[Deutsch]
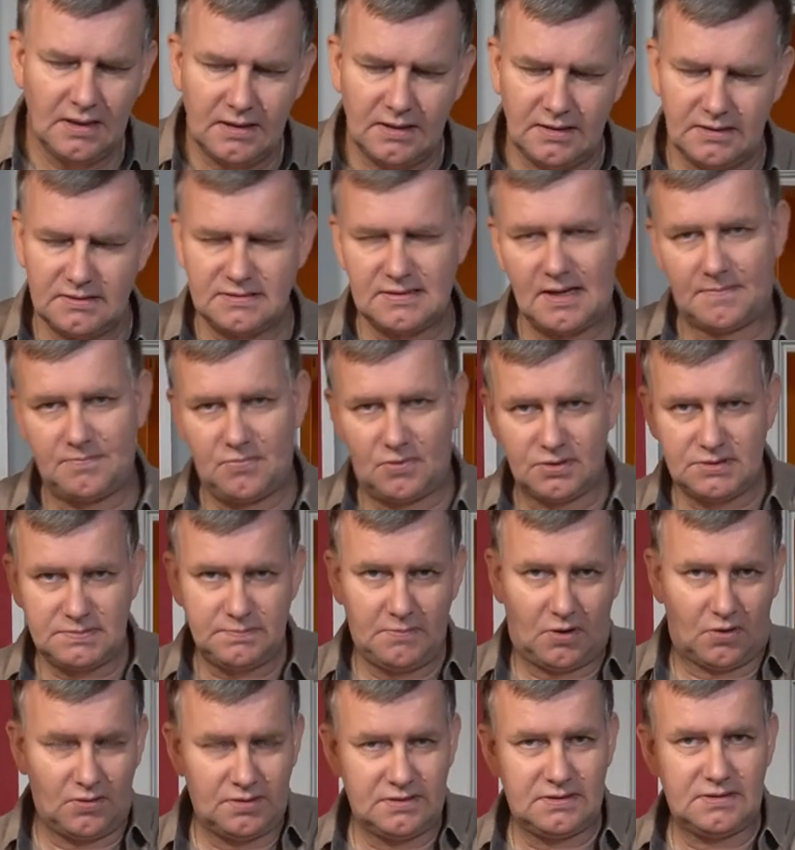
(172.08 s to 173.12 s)
Ich habe euch
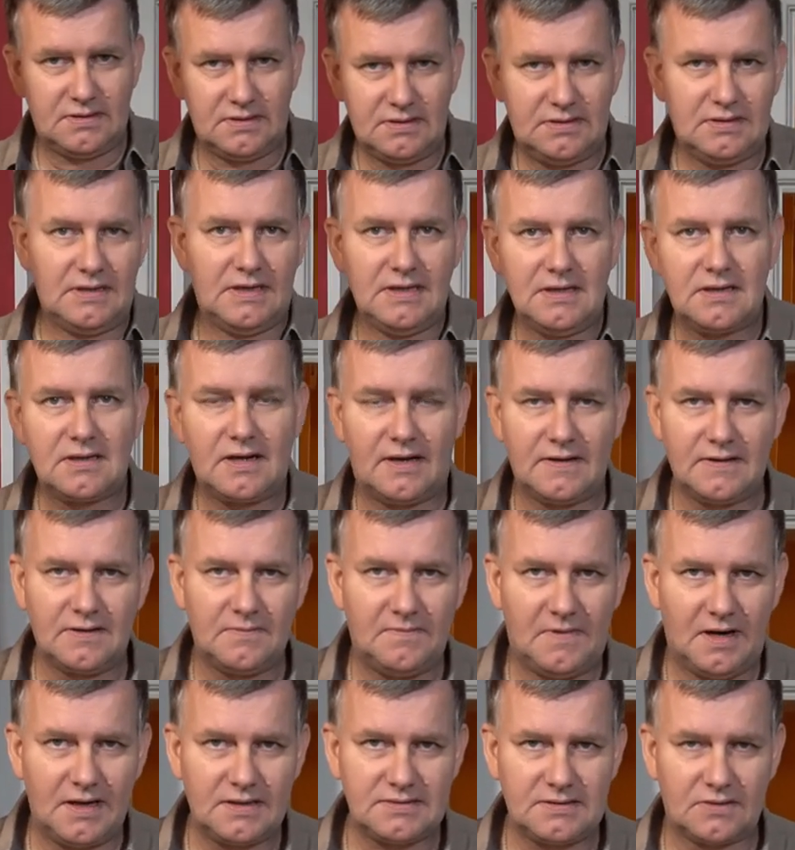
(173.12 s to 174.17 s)
mal unten einen Link
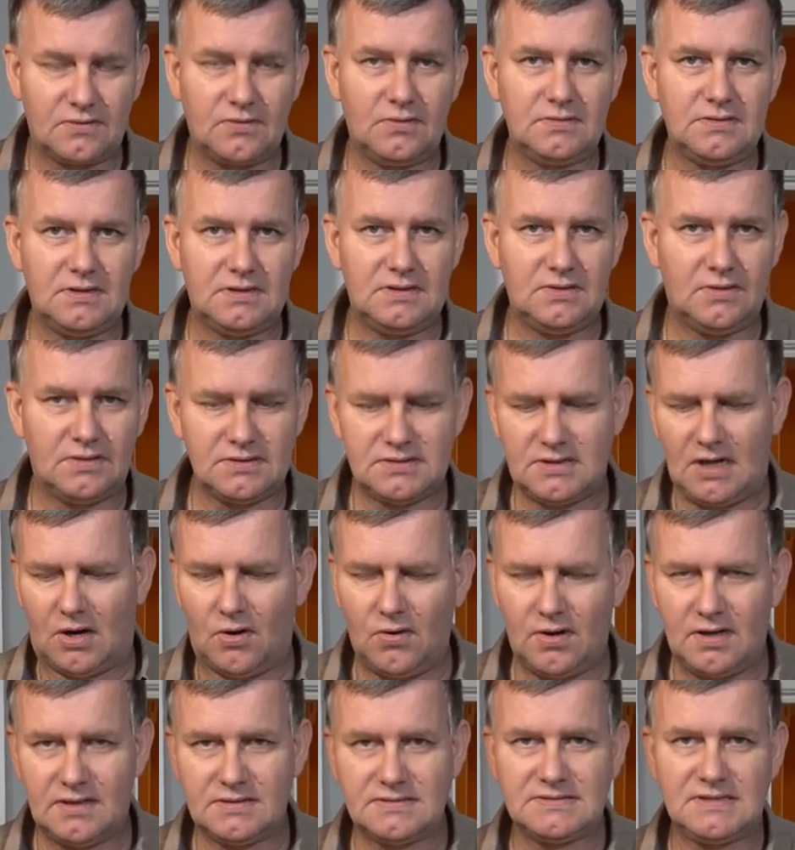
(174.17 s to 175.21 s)
reingemacht, dann könnt ihr die euch
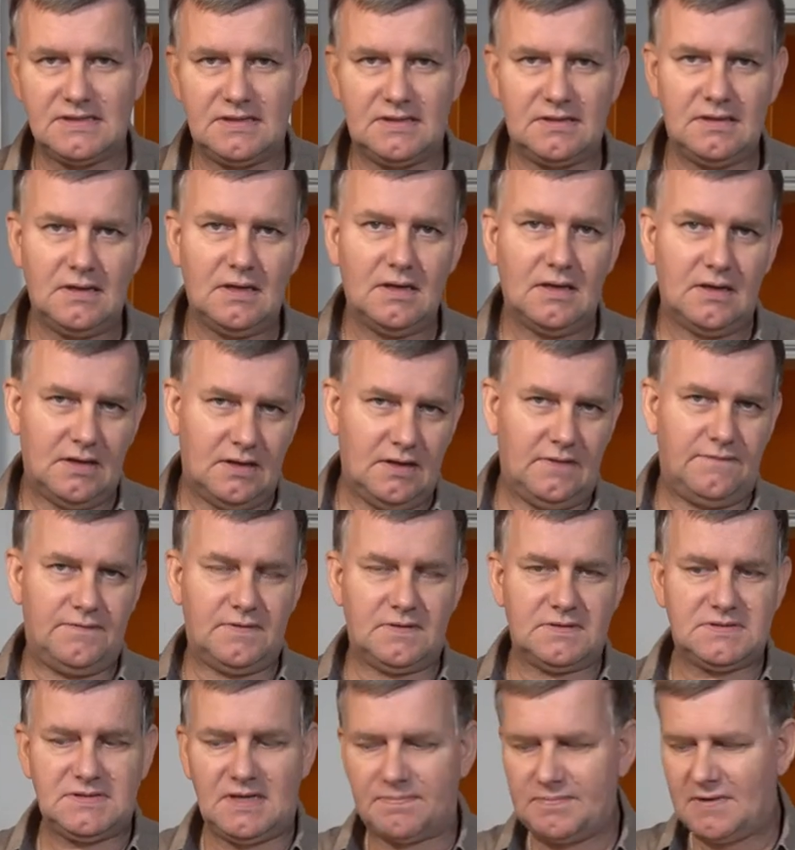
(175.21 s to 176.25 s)
auch ansehen. Ich
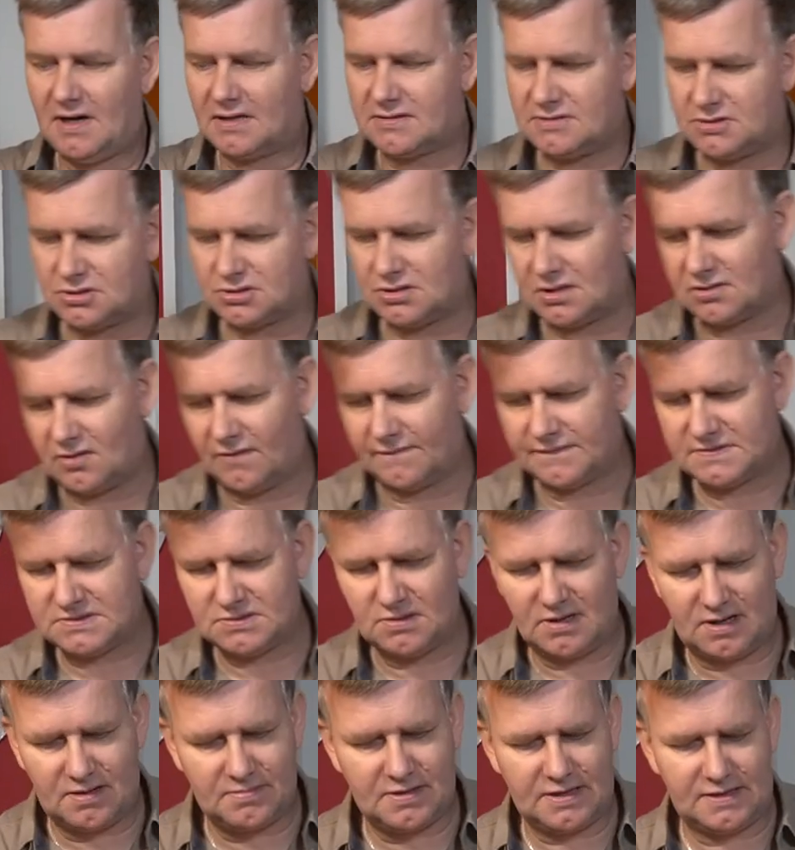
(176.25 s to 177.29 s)
finde es sehr praktisch, darauf zu
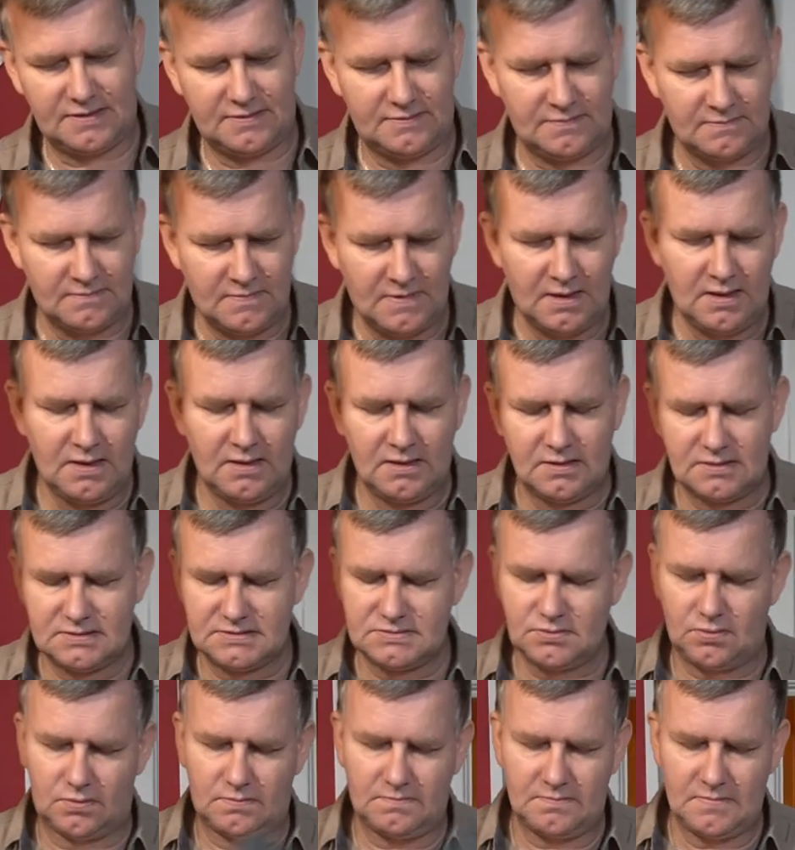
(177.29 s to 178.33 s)
arbeiten.
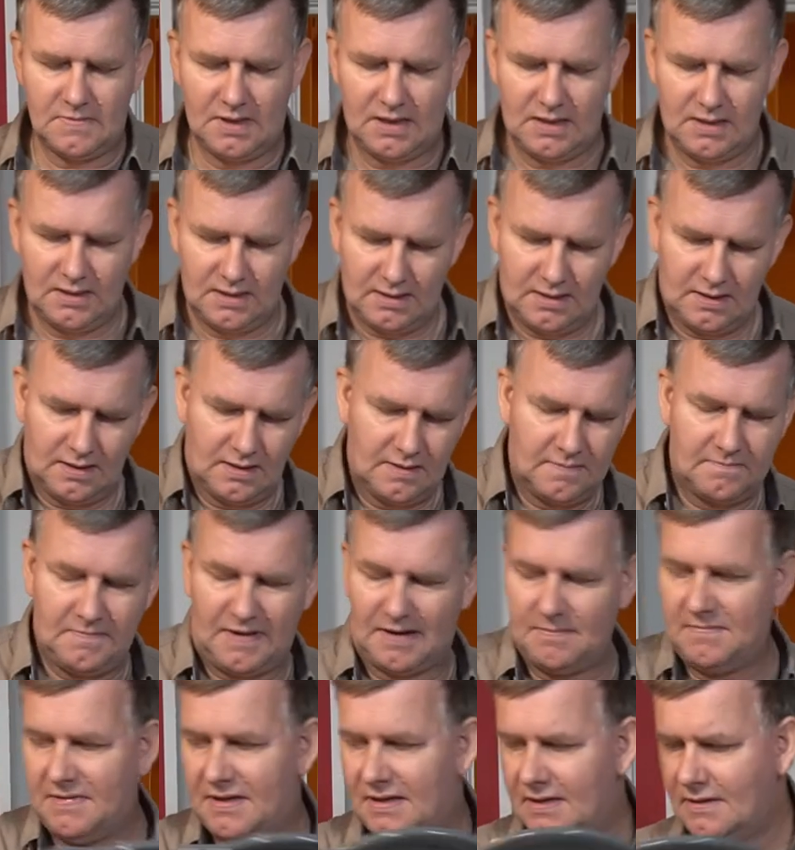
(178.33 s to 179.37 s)
So,
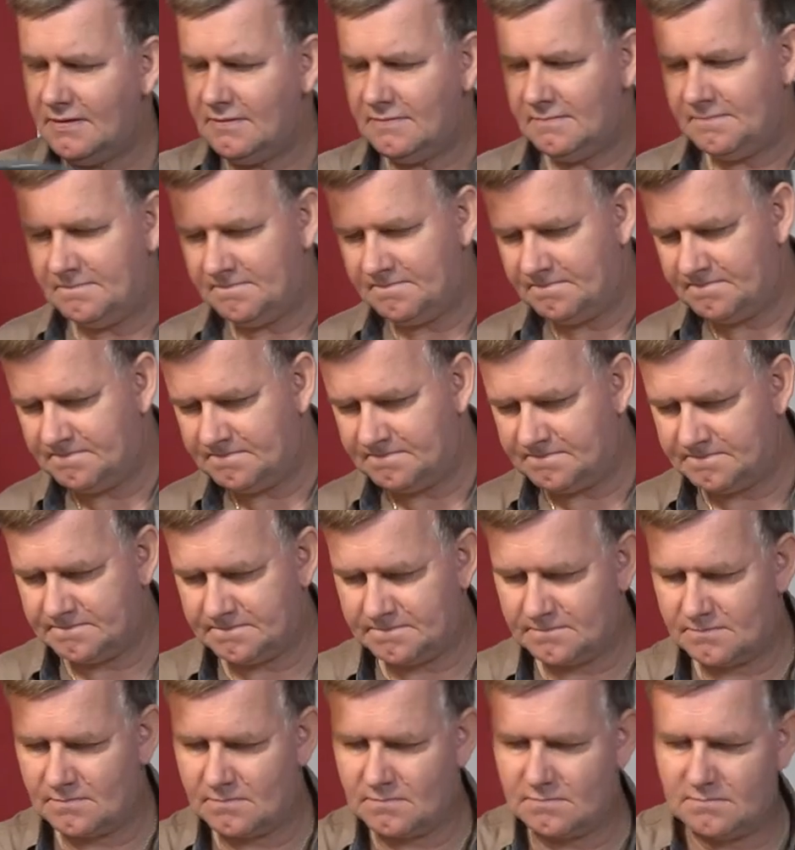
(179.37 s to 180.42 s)
mein Mehl.
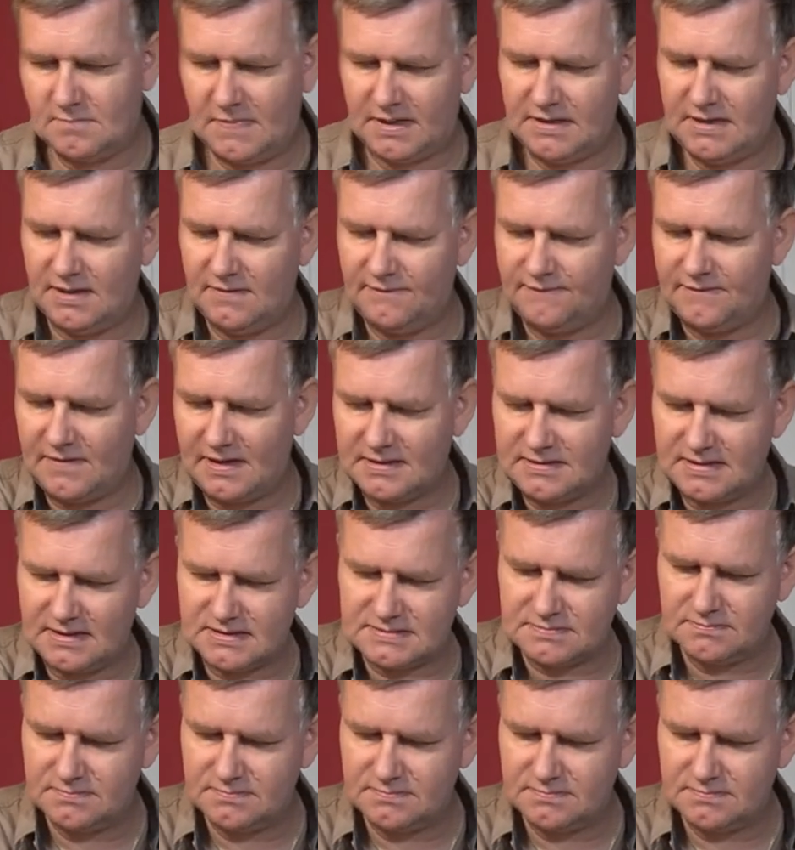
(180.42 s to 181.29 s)
Meine Hefe hat jetzt